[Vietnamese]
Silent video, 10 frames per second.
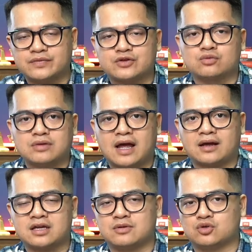so với chúng ta,
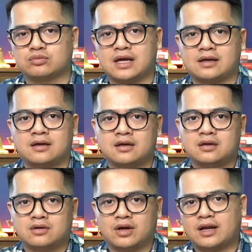khi mà chúng ta
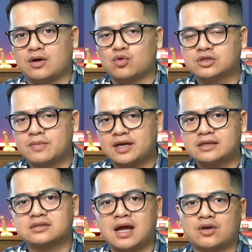có lẽ là
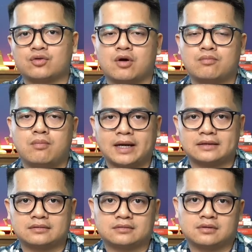Uzbekistan là đội bóng mạnh
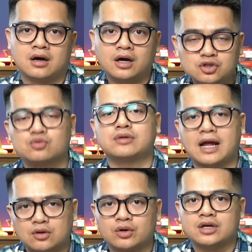hơn chúng
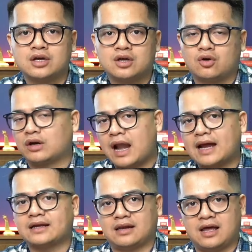ta thôi. Còn
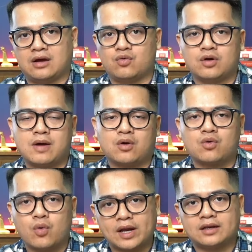lại là U23
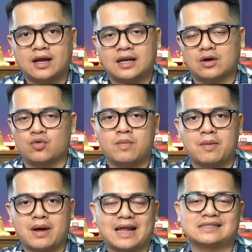Kuwait hay là
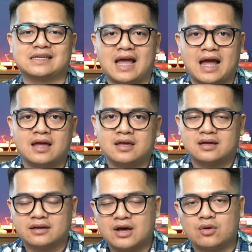U23 Malaysia
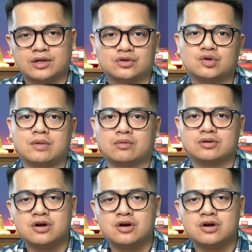đều là những đội bóng